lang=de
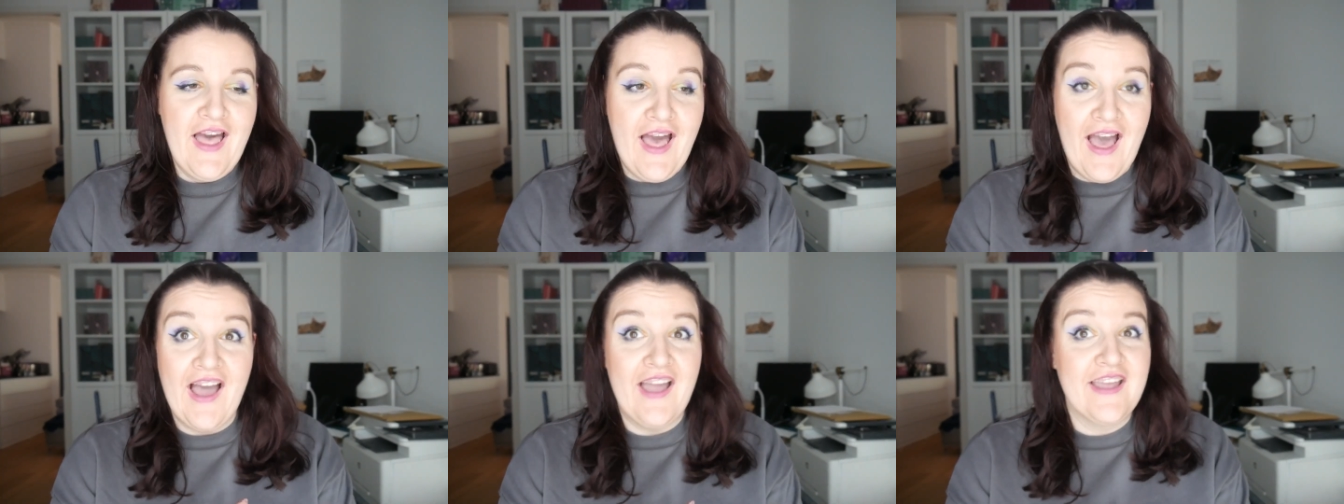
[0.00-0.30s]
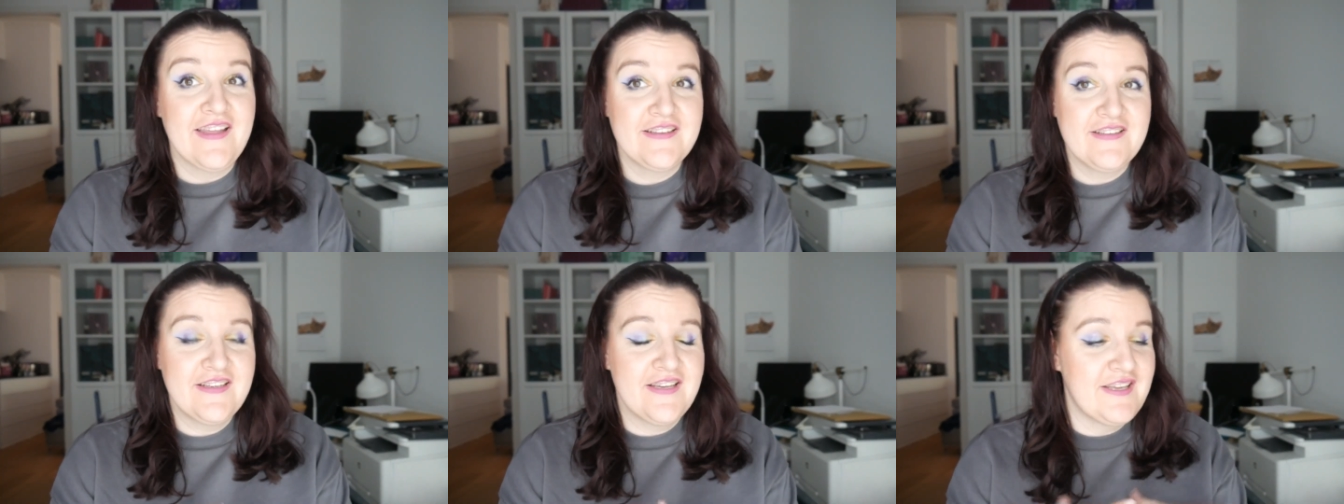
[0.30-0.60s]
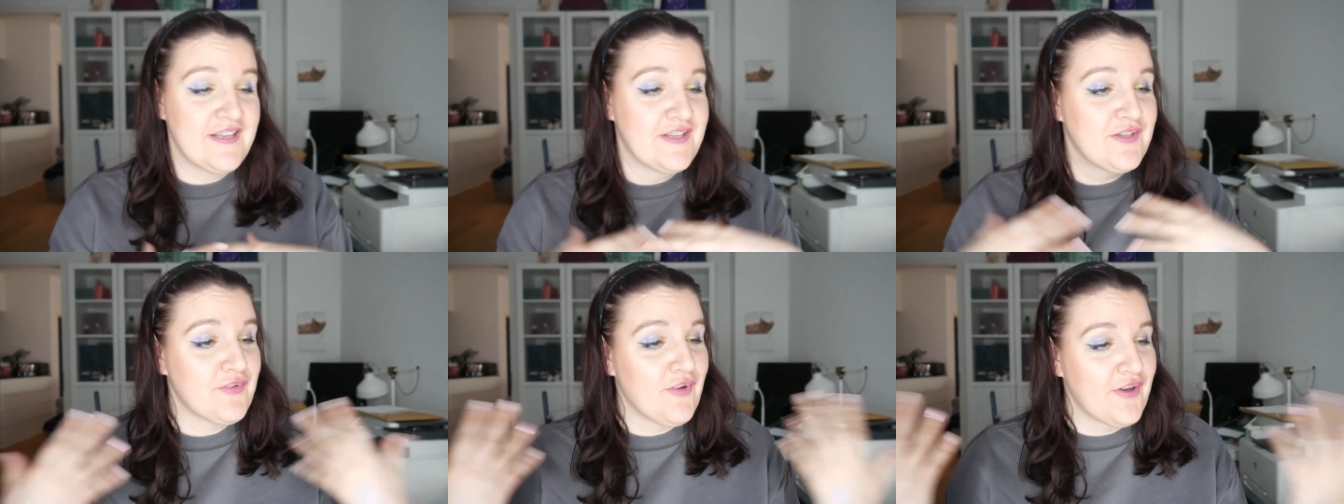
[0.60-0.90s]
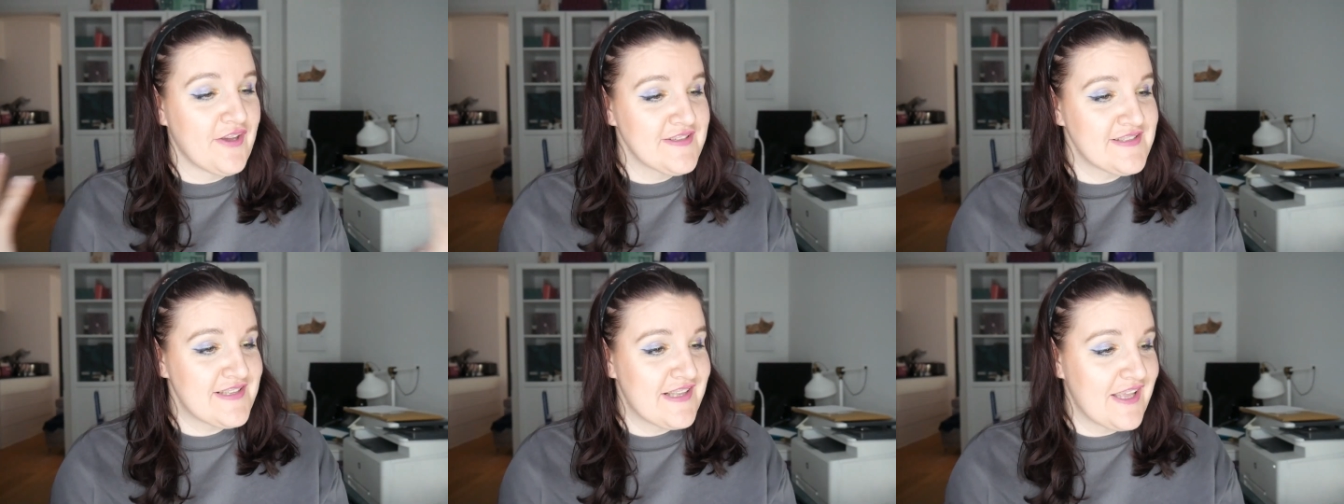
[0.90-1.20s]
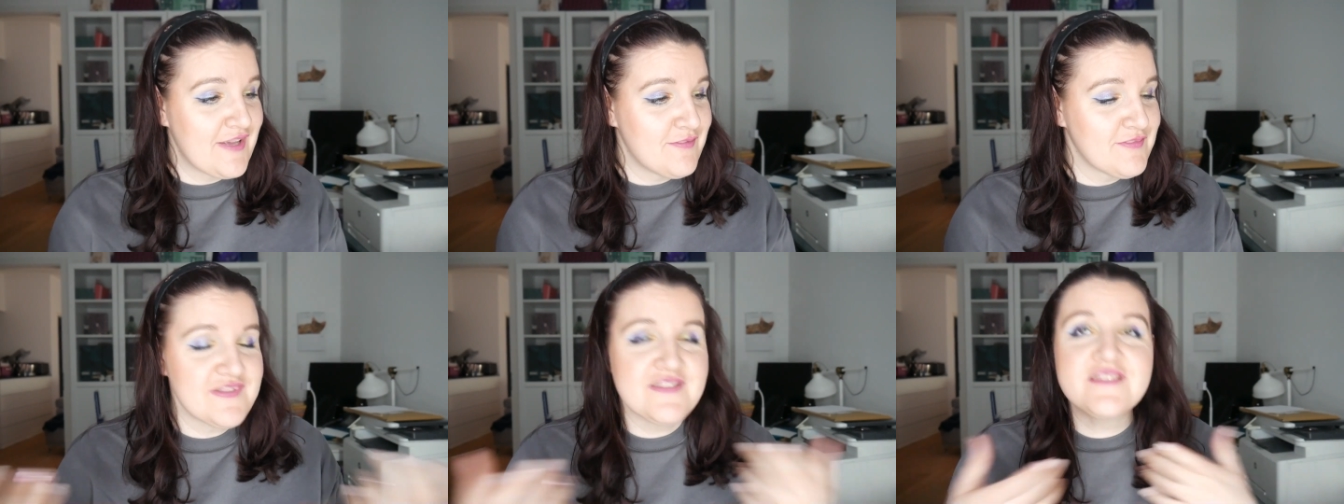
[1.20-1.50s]
ein neues
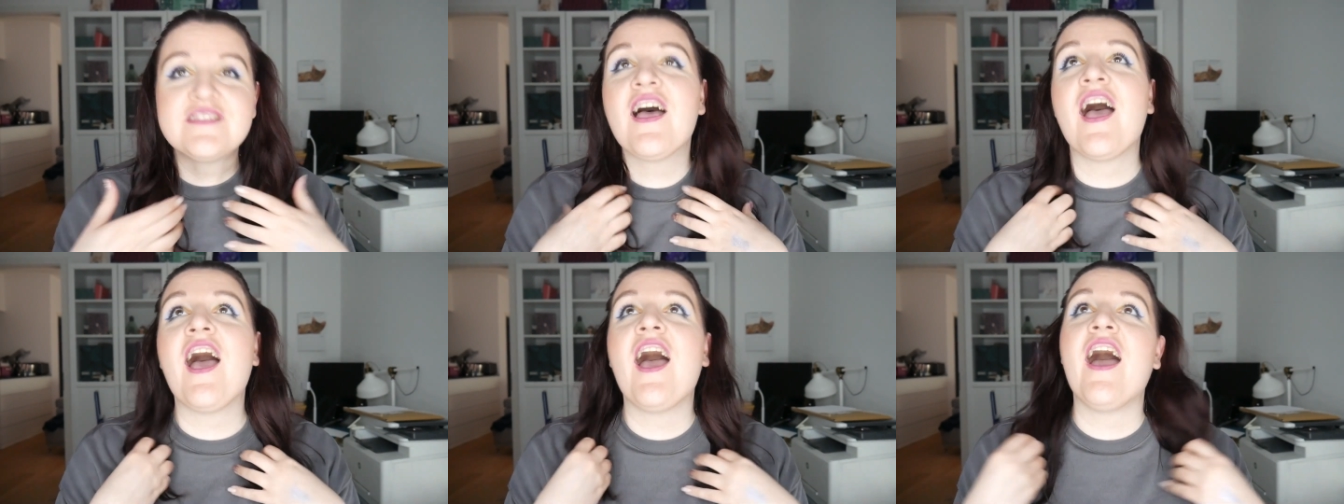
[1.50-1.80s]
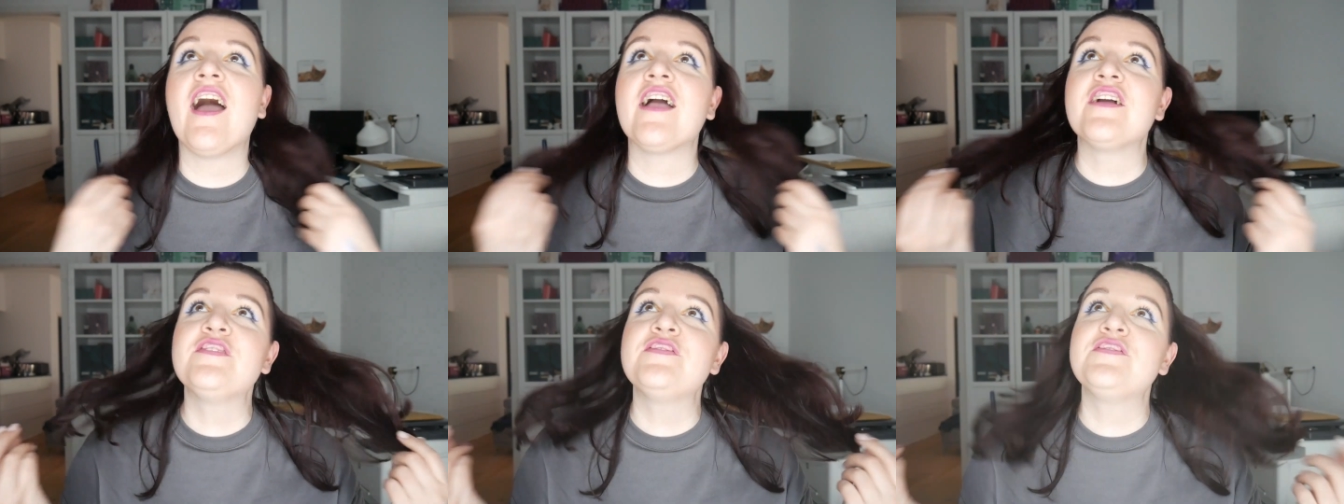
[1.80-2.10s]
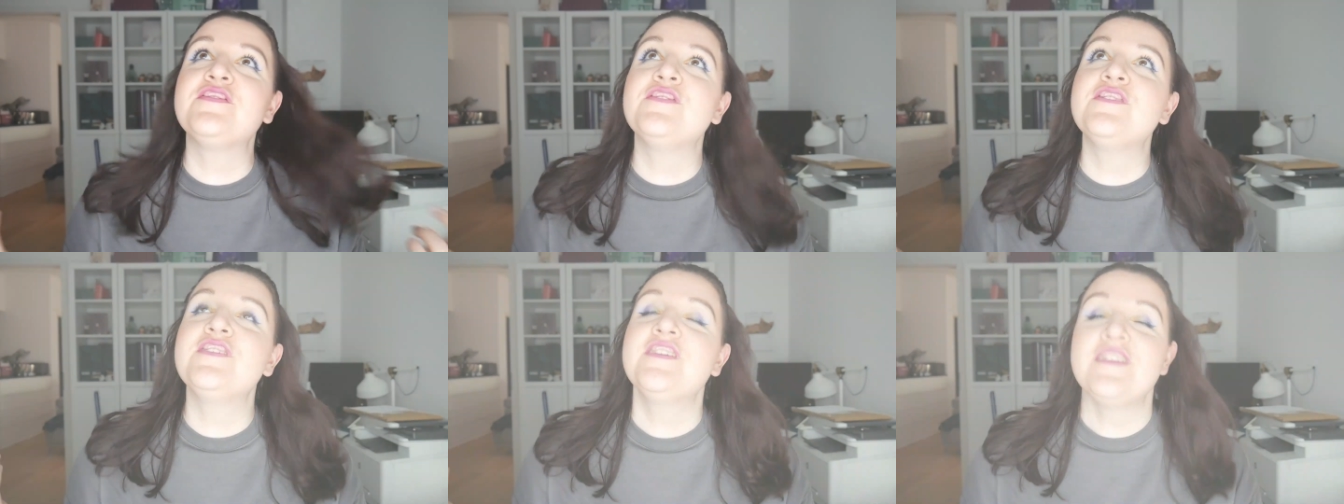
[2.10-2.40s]
Lebenshaargefühl.